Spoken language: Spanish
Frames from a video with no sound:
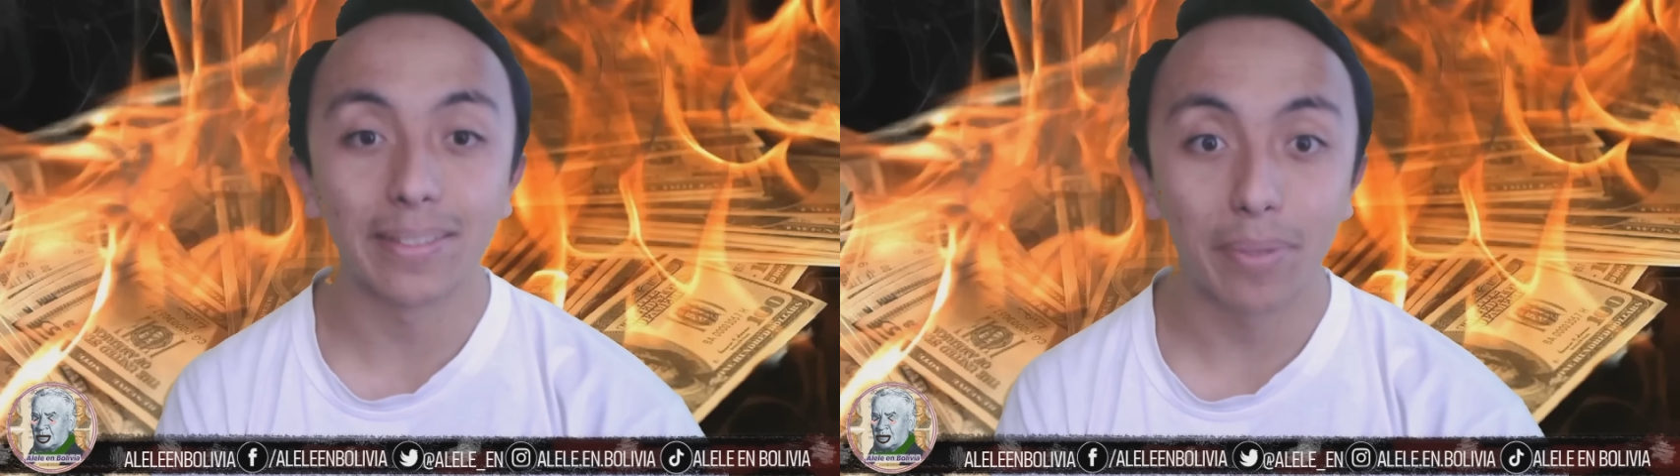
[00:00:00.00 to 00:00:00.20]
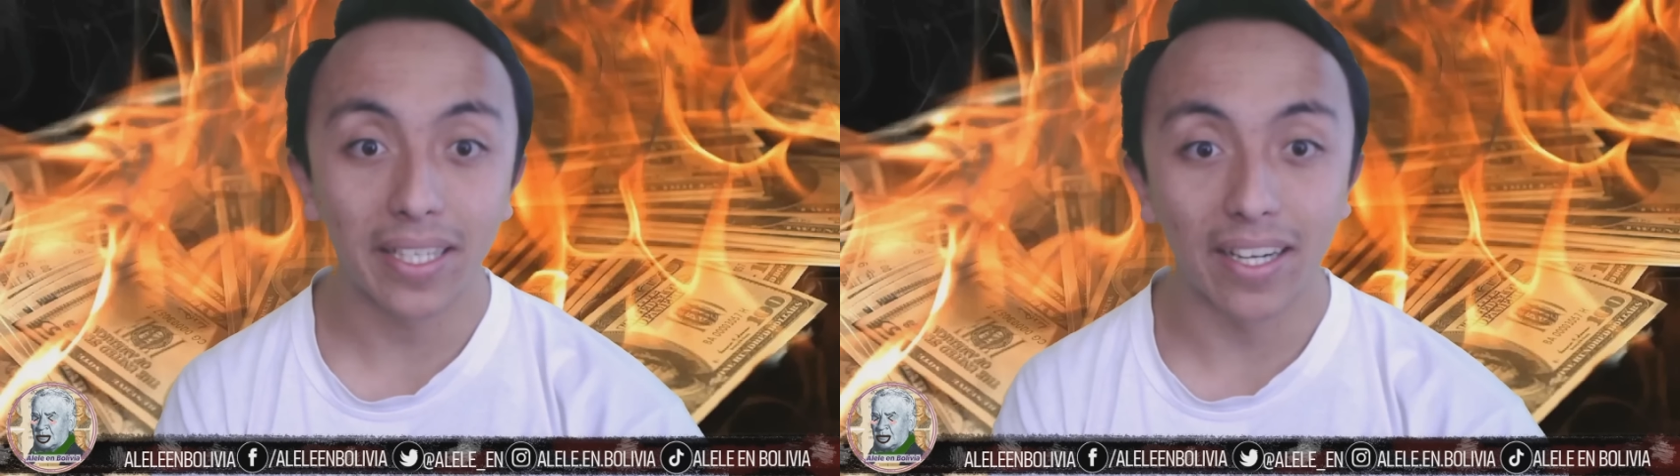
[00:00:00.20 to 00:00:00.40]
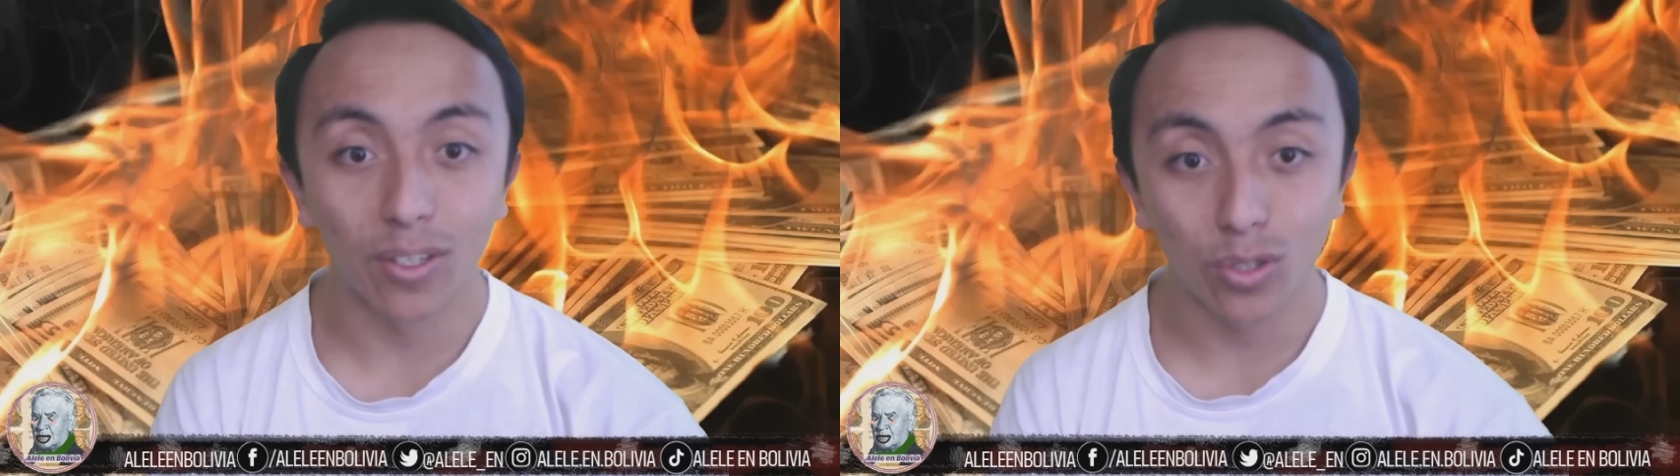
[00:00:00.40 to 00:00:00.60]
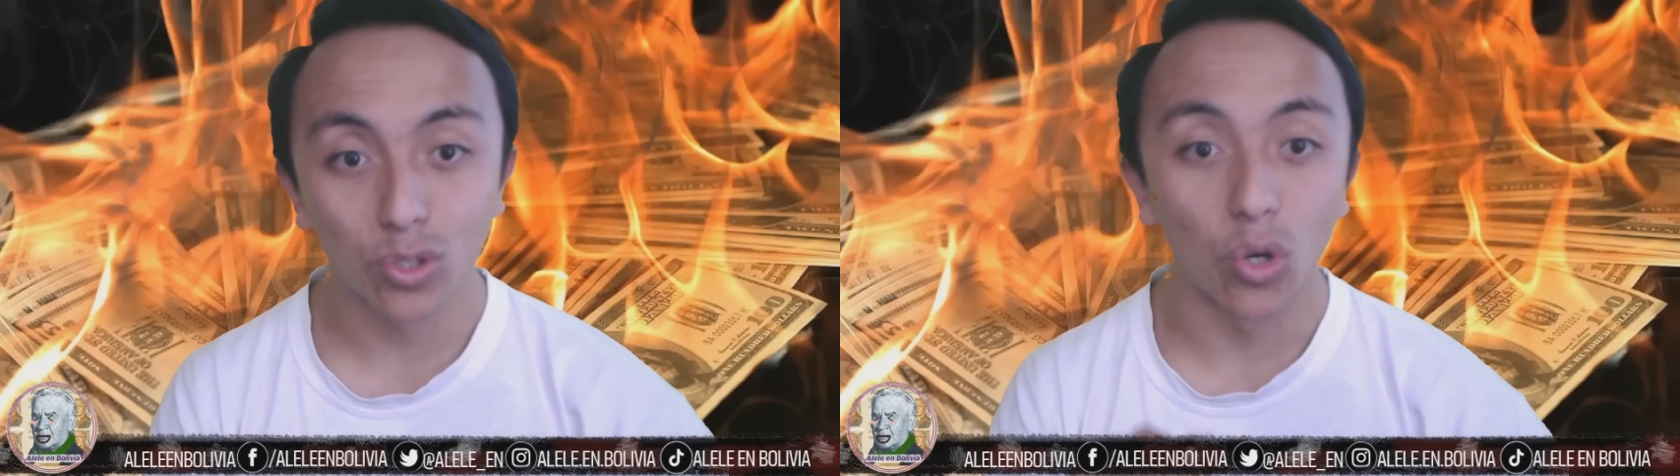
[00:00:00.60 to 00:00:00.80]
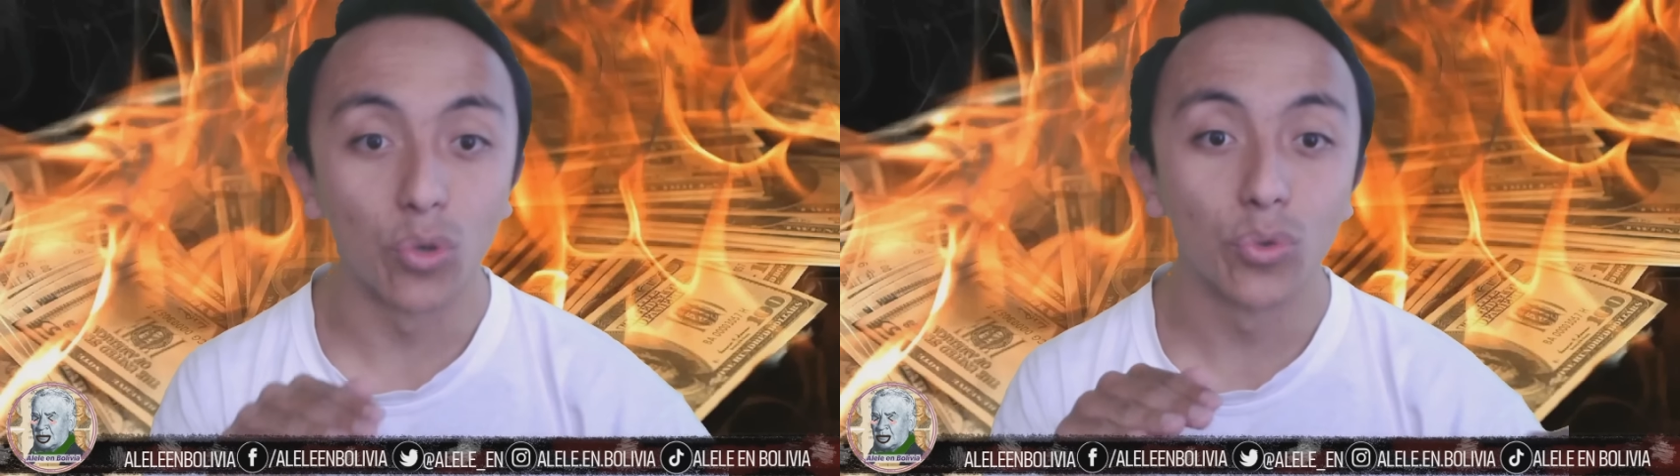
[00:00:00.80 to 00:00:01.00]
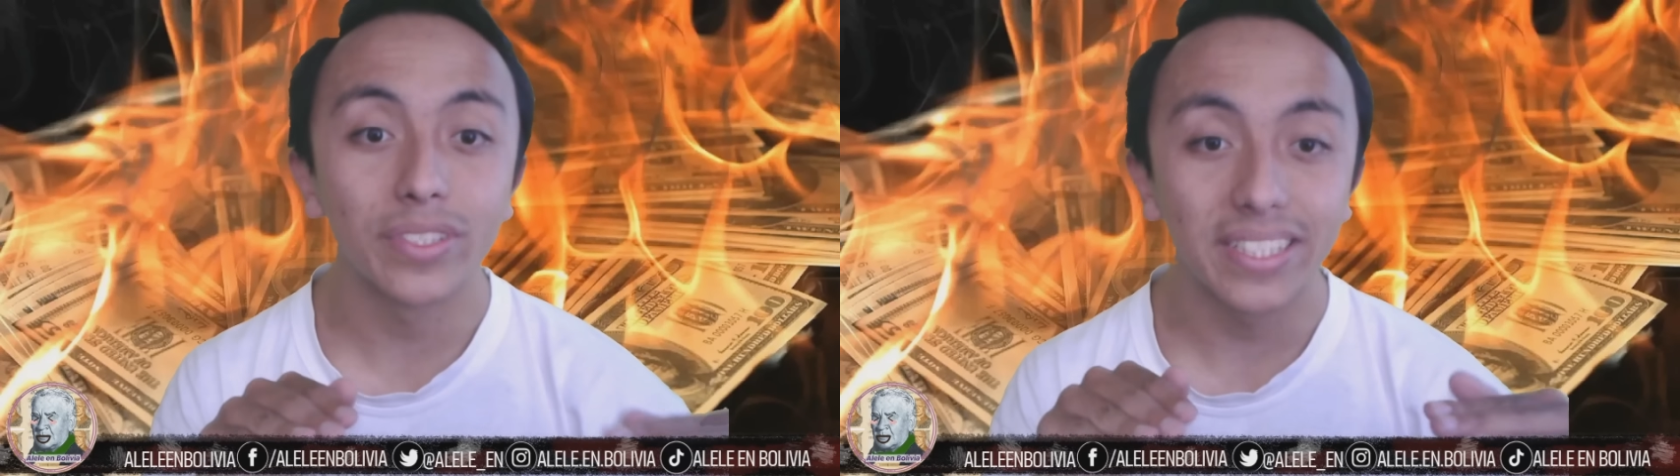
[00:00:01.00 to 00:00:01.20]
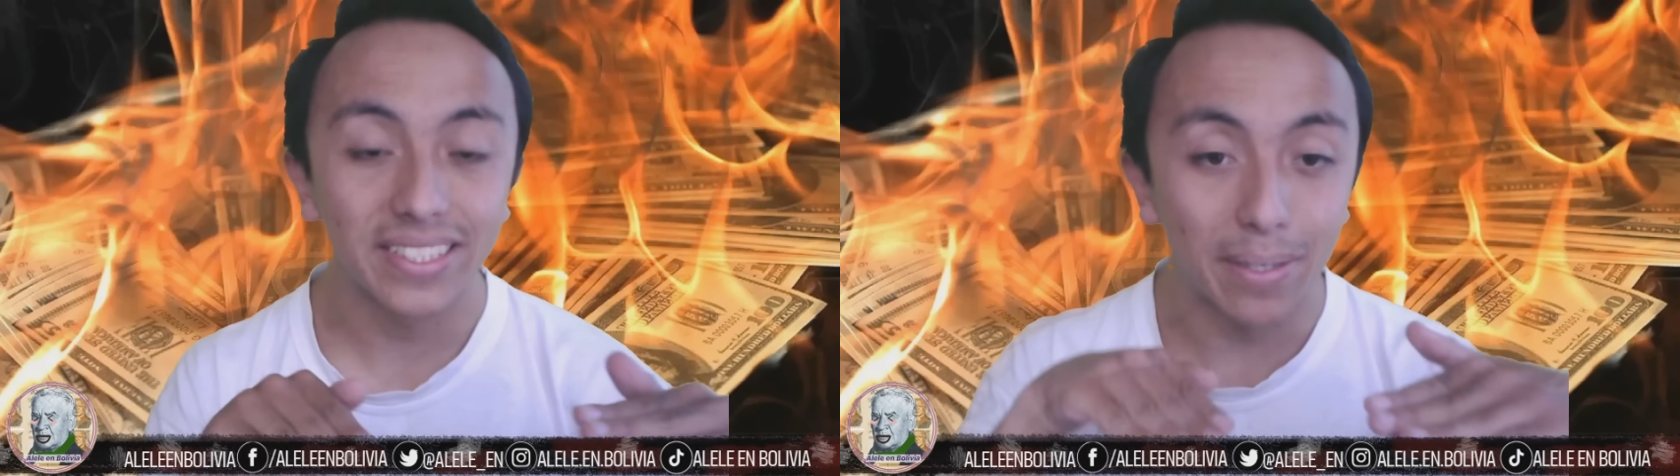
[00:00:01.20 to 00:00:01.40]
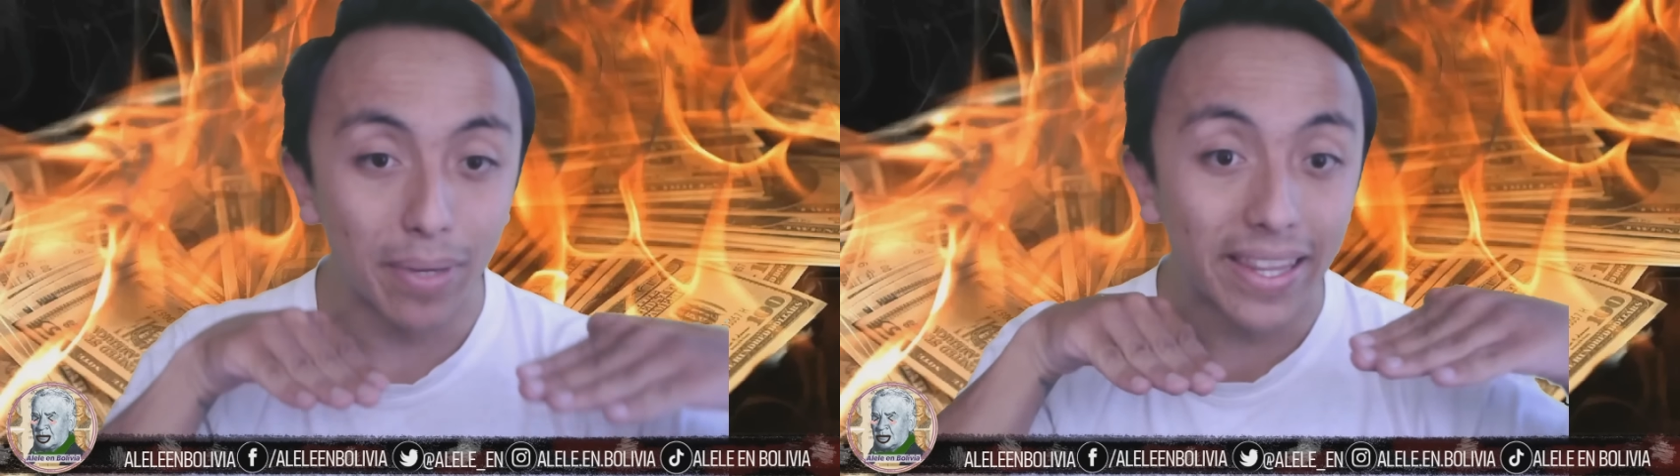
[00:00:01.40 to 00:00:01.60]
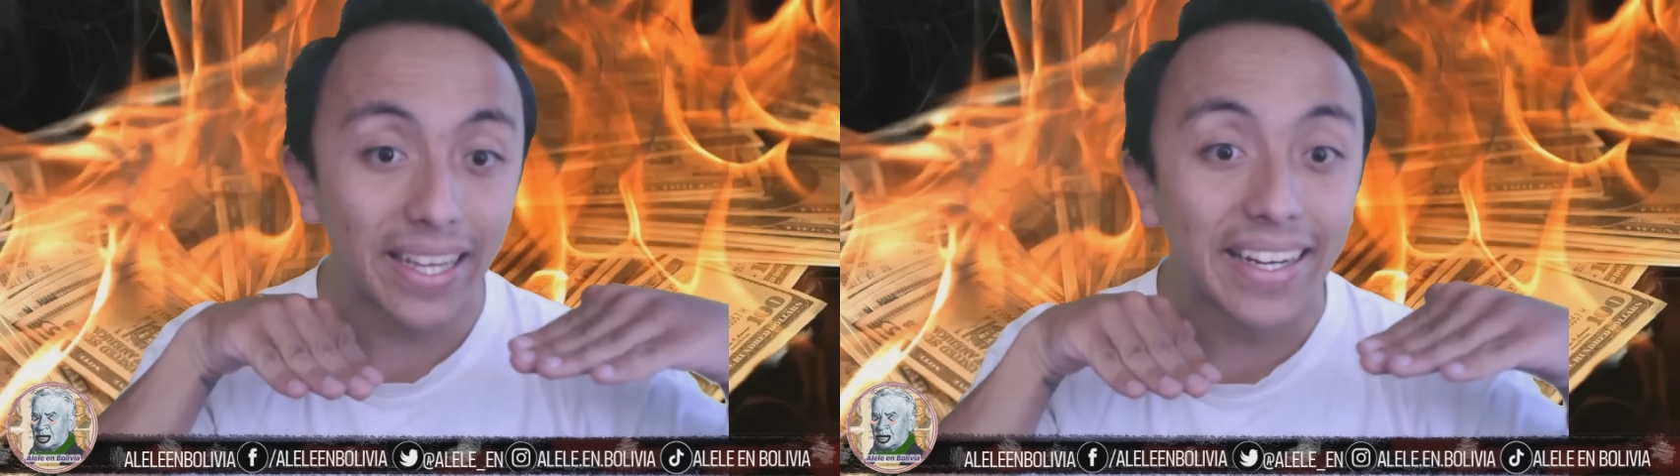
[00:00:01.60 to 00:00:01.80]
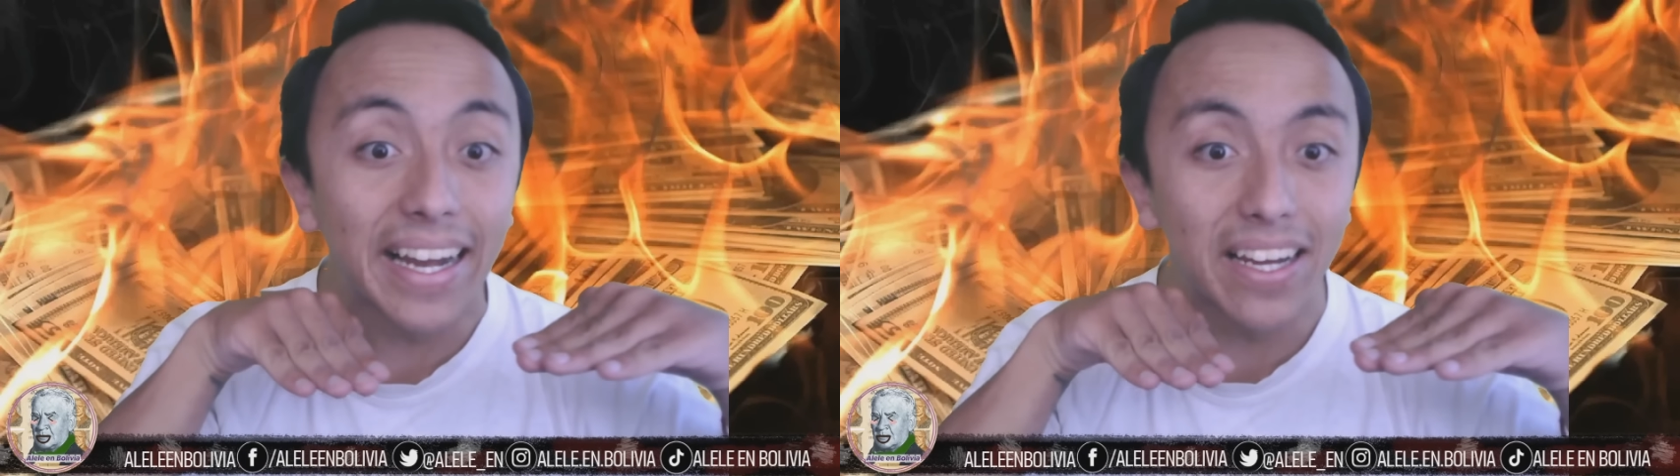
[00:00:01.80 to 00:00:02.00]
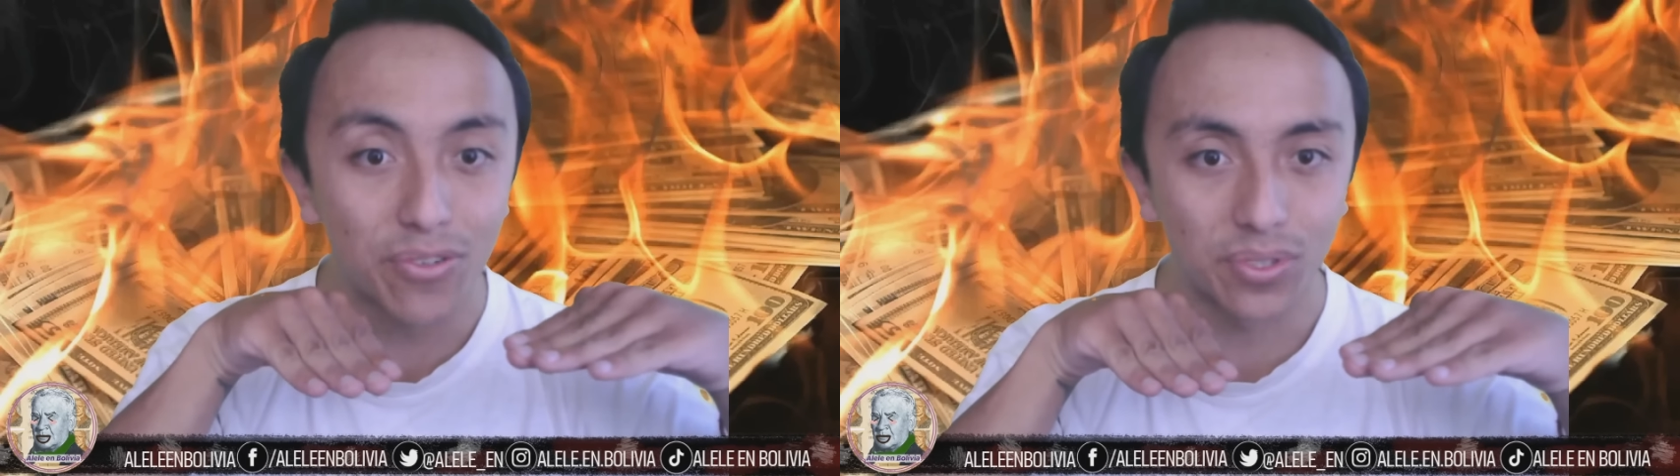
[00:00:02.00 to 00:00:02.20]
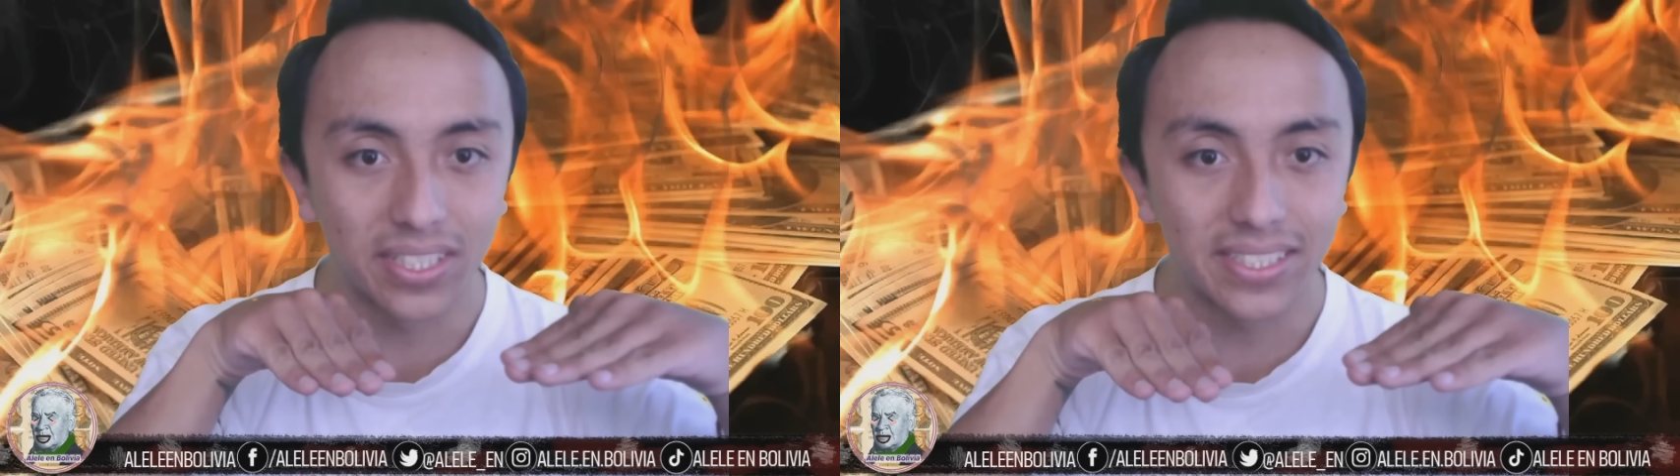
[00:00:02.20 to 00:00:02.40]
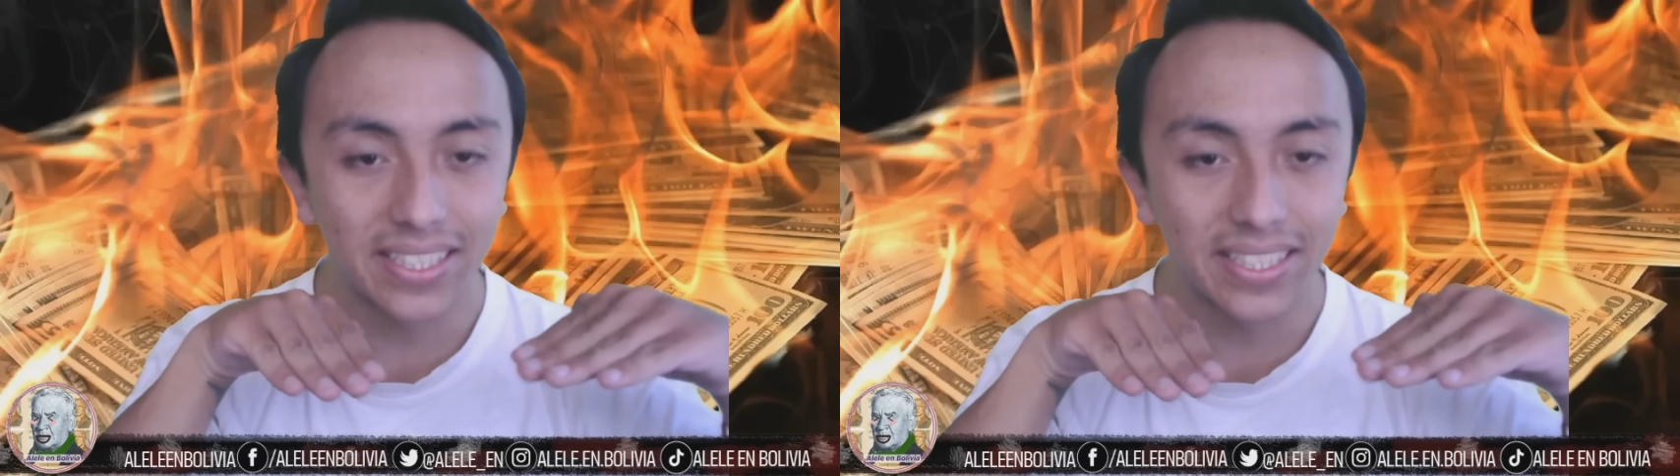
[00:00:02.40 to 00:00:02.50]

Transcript: explicarlos con un sistema de carros,